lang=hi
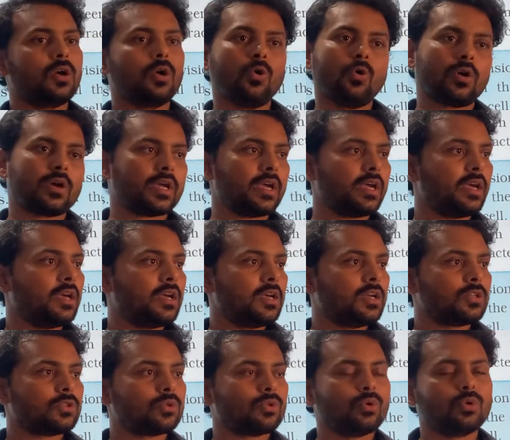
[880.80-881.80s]
ओके
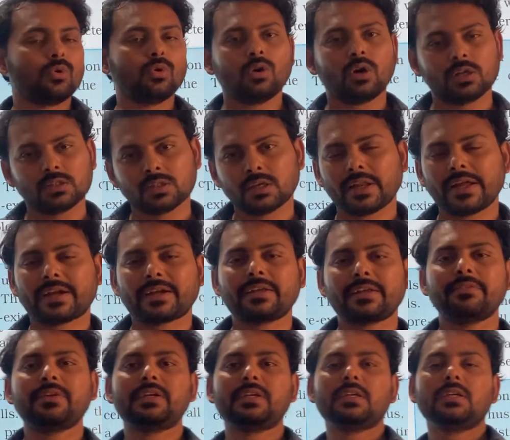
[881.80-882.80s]
तो अदर
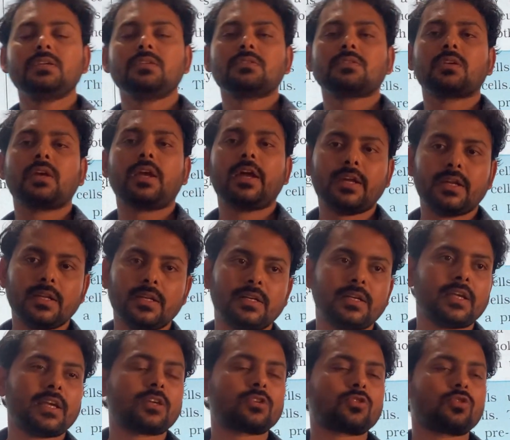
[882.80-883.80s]
एक्टिविटीज एंड इन
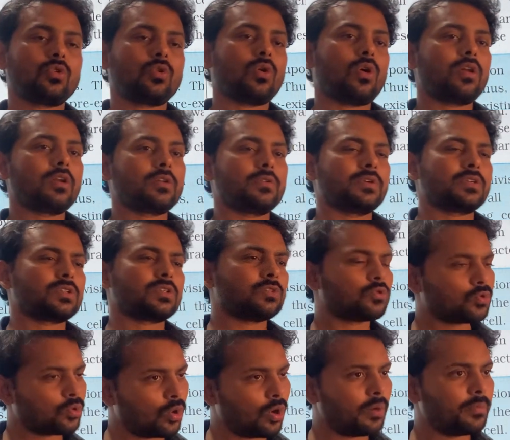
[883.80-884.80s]
टेक्स्ट और ऑल क्वेश्चन
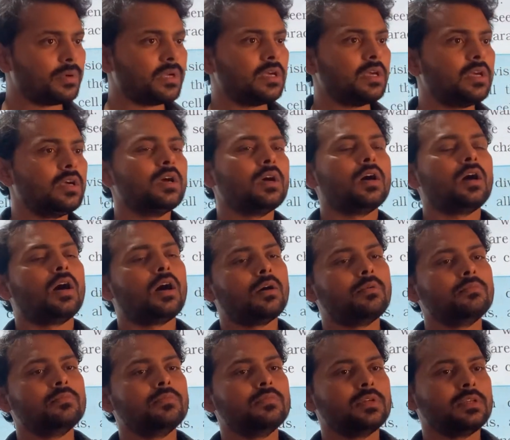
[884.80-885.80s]
तो अभी
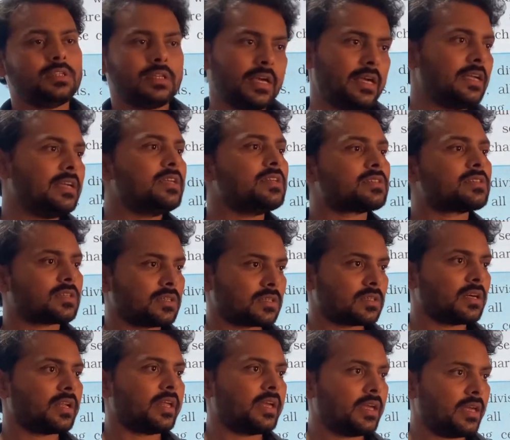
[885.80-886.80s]
हम यही डिस्कस
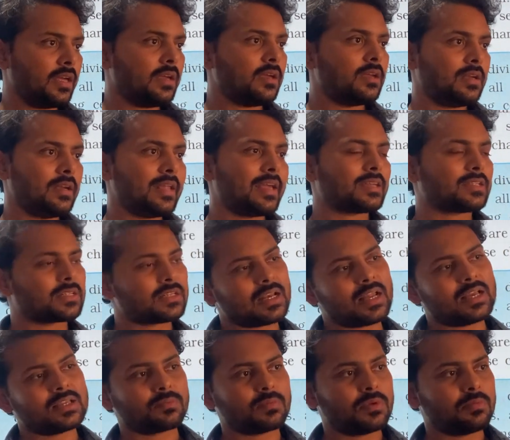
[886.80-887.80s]
करेंगे नेक्स्ट
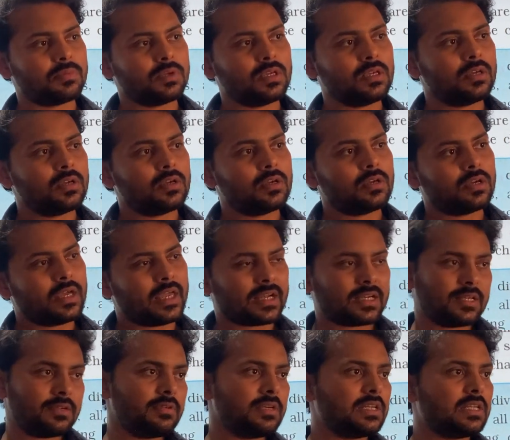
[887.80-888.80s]
क्लास में भी
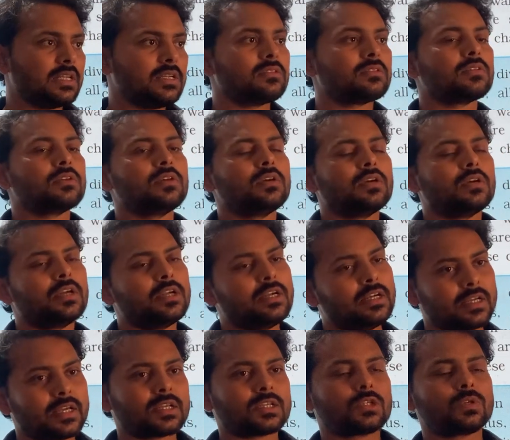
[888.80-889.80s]
एक्टिविटीज इन
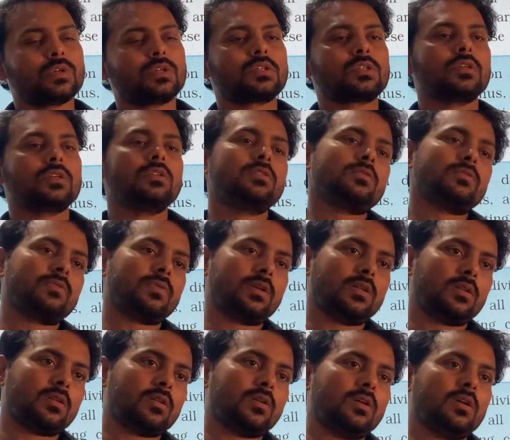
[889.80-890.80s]
टेक्स्ट क्वेश्चन
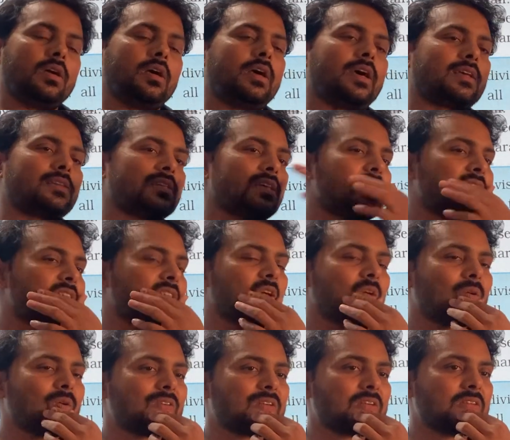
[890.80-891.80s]
फिर एक्सरसाइज के
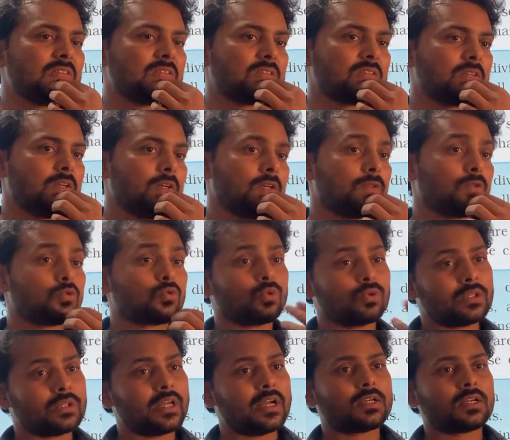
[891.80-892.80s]
क्वेश्चन सो
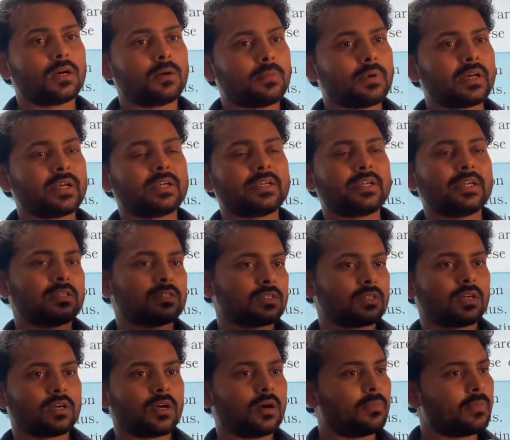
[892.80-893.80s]
so दैट हमारे टेस्ट
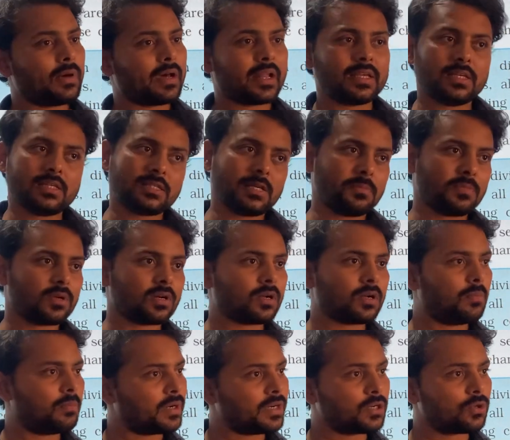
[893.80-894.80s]
तक हमारा ये चैप्टर
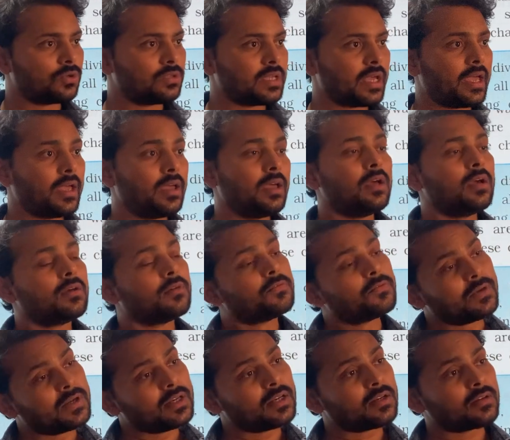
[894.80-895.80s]
कंप्लीट हो जाए
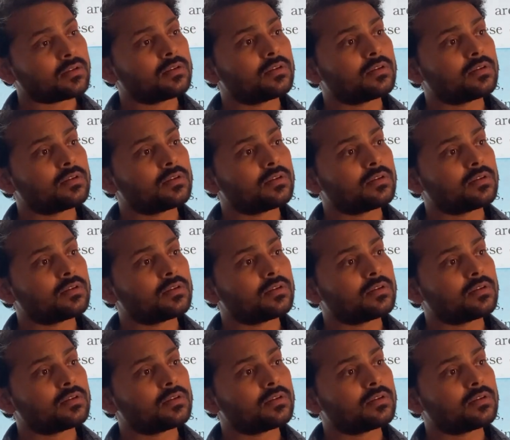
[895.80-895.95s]
फिर